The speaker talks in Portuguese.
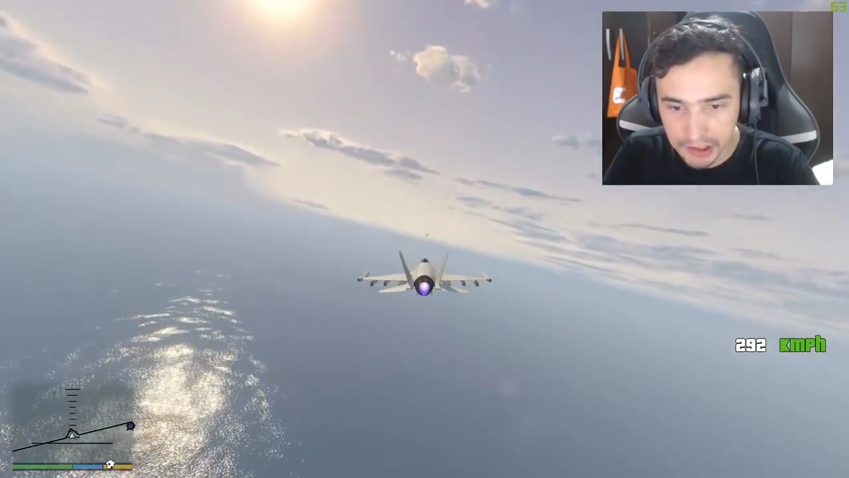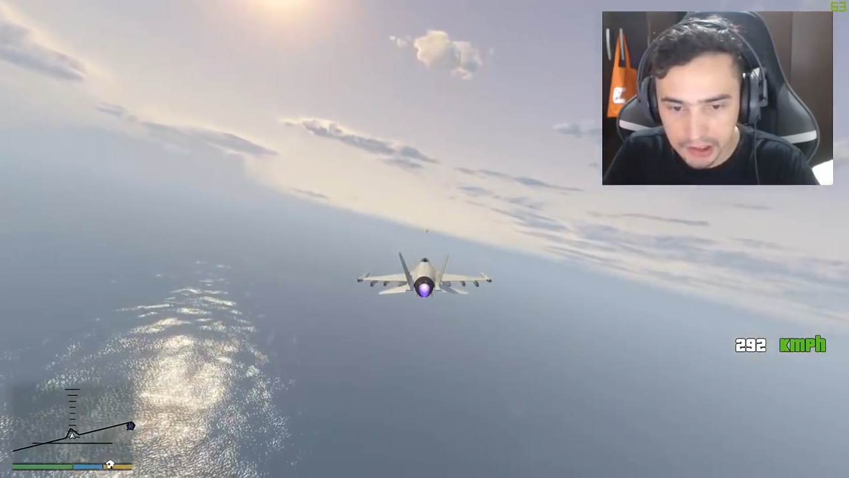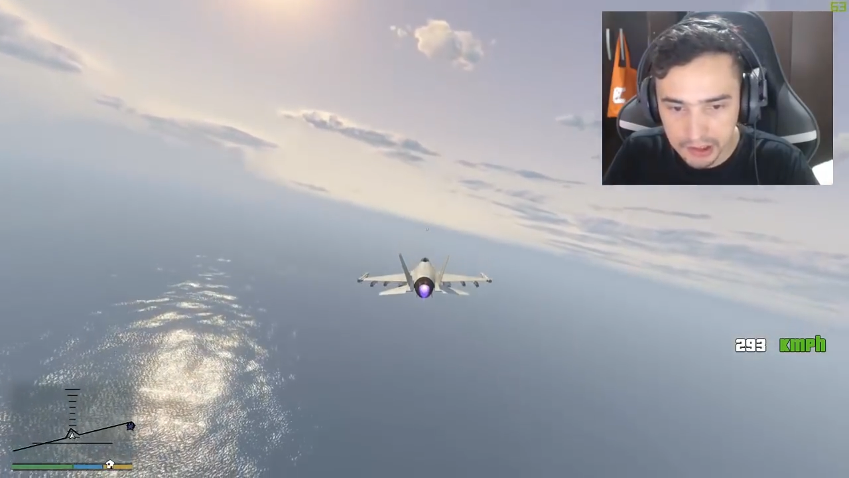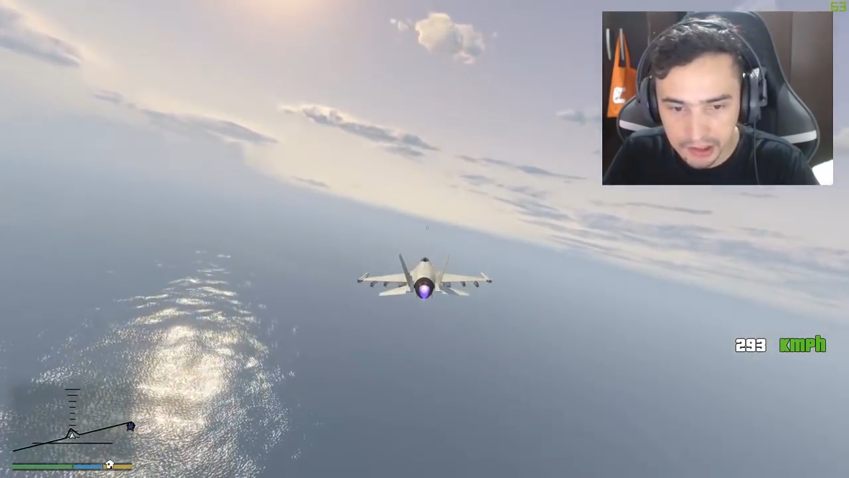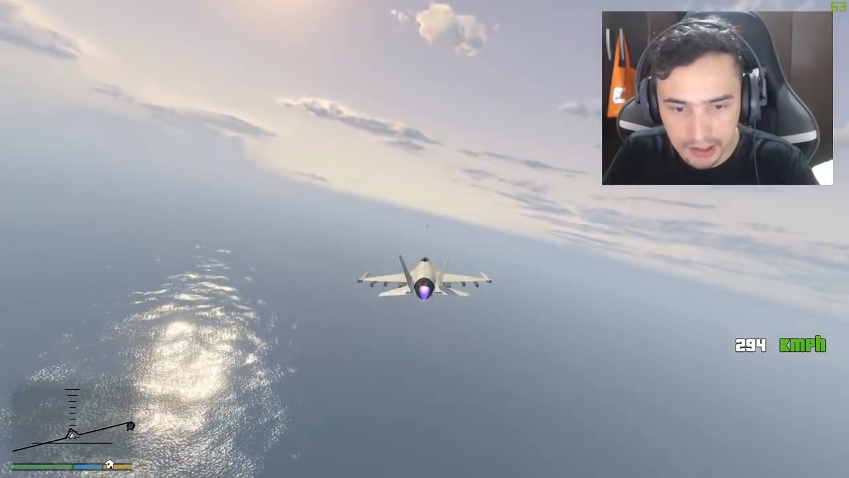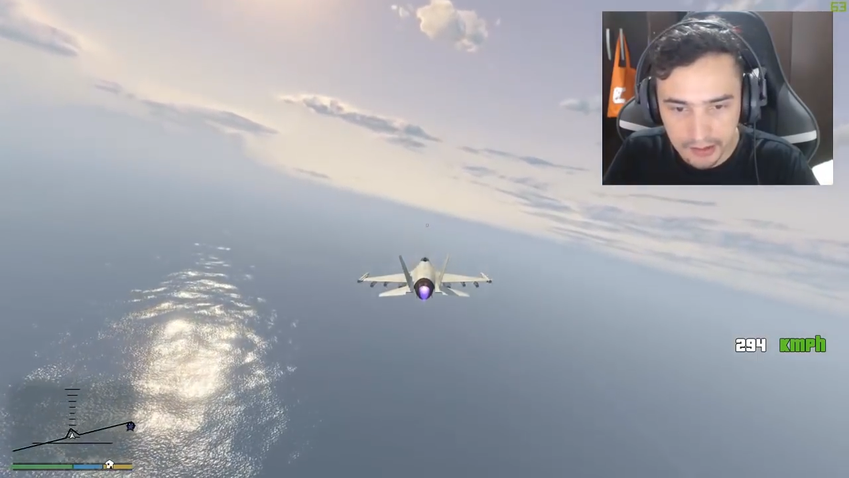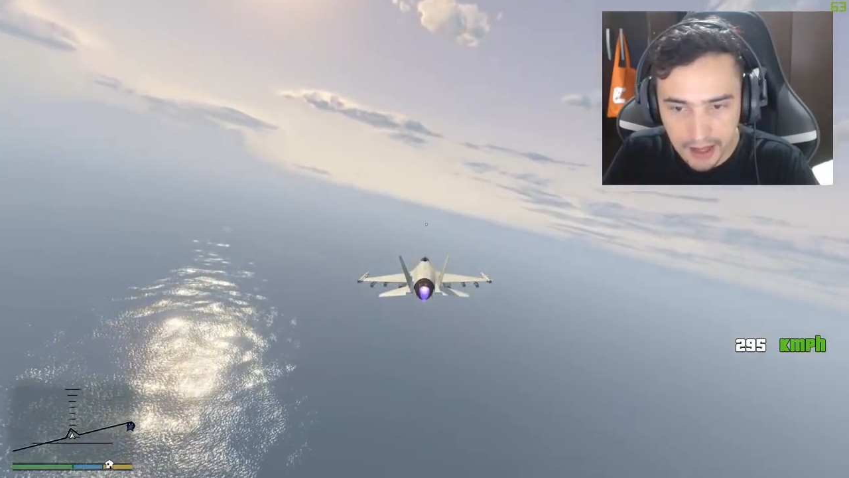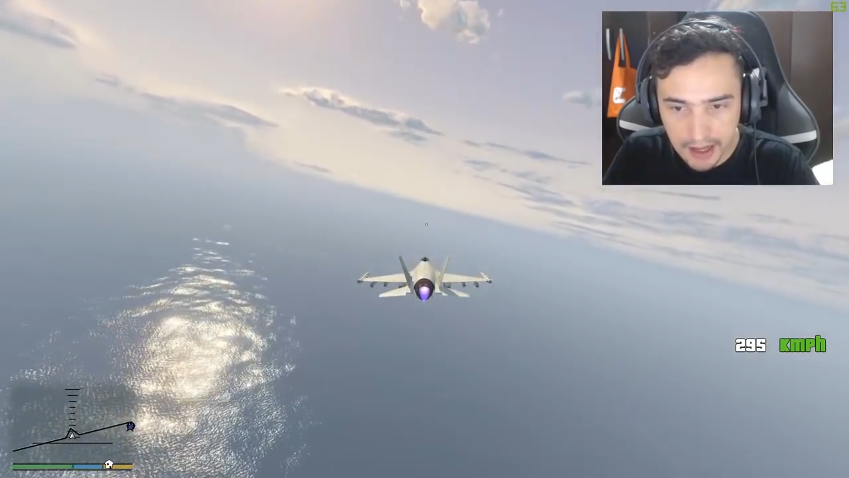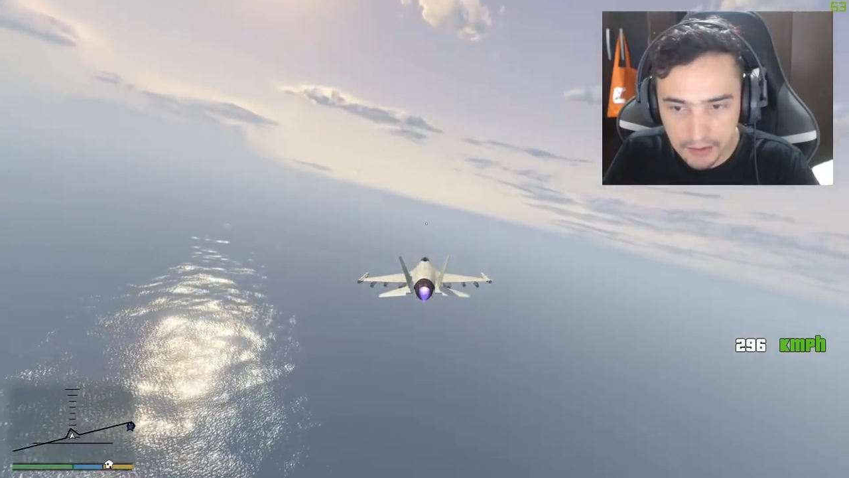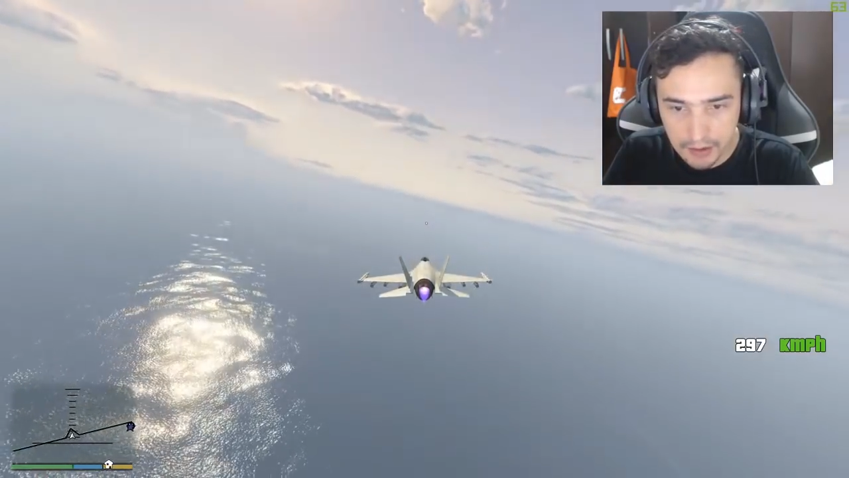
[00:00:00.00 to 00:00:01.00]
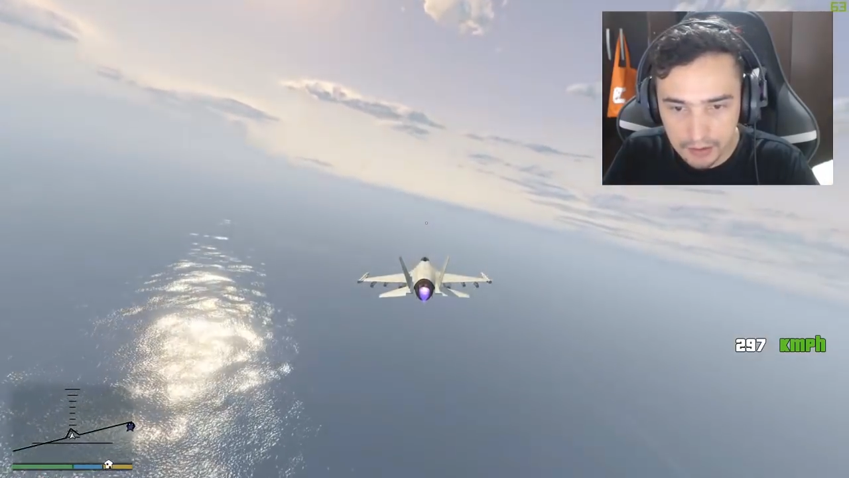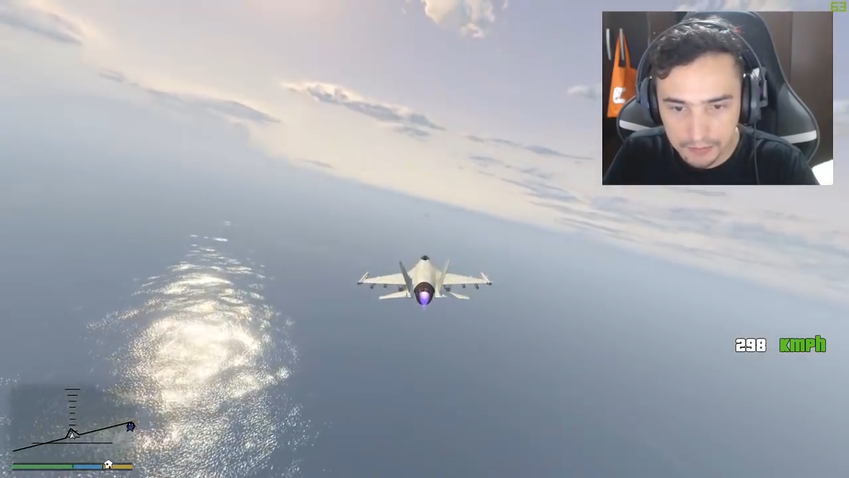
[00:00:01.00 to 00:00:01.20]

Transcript: ter tirado da água.